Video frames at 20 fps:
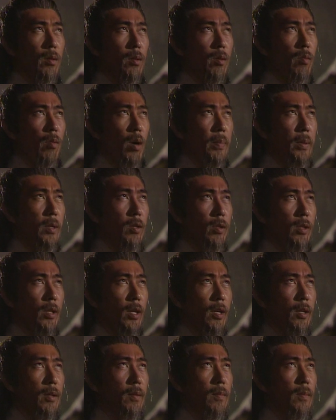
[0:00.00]
Ông ta nói
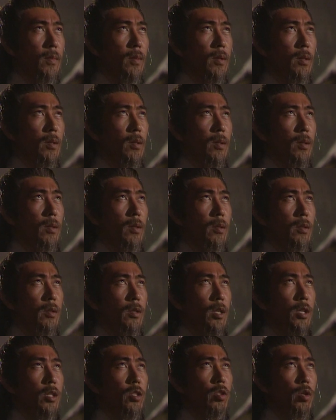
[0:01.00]
với ta,
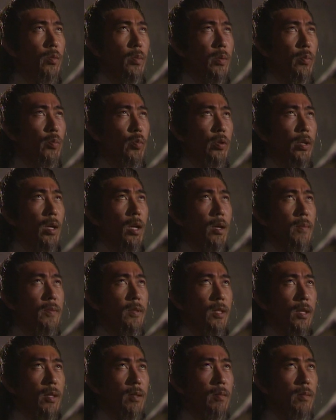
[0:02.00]
mỗi một vì sao
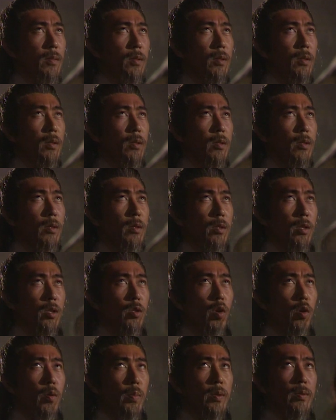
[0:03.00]
trên trời là
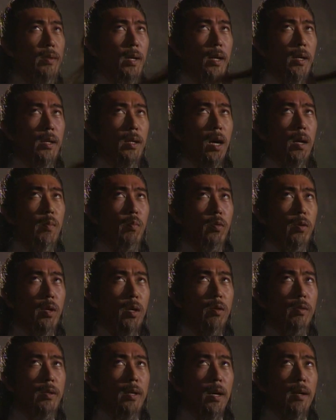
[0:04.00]
đại diện cho từng người
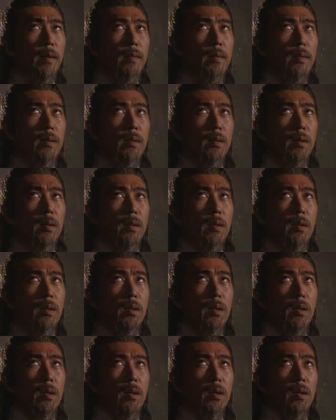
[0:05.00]
dưới trần gian.
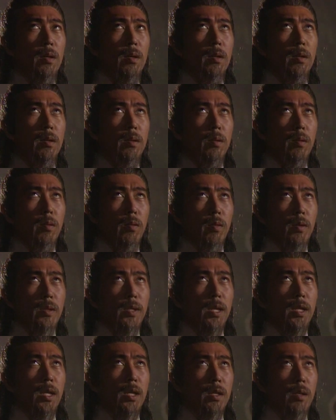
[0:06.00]

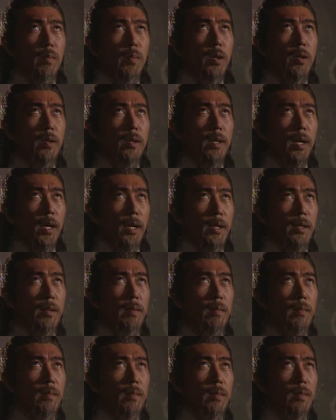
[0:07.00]
Nếu như biết ngắm
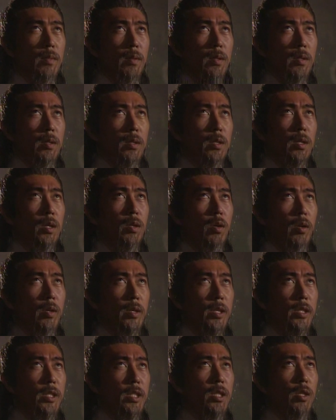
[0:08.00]
thì chắc
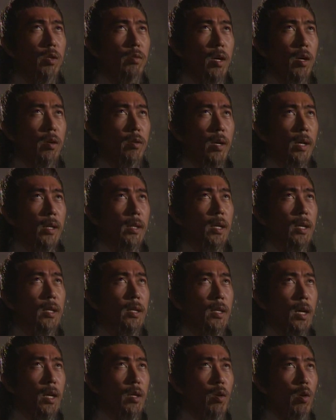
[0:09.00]
chắn là sẽ nắm
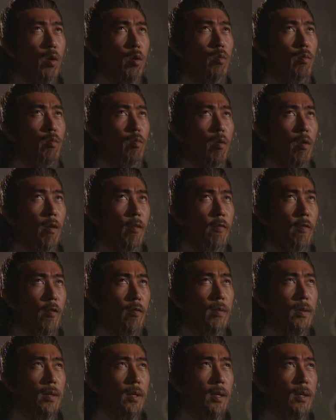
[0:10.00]
được quả phúc của
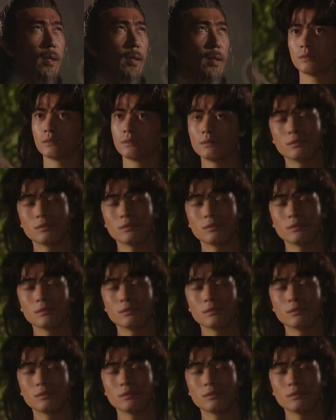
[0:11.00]
người khác.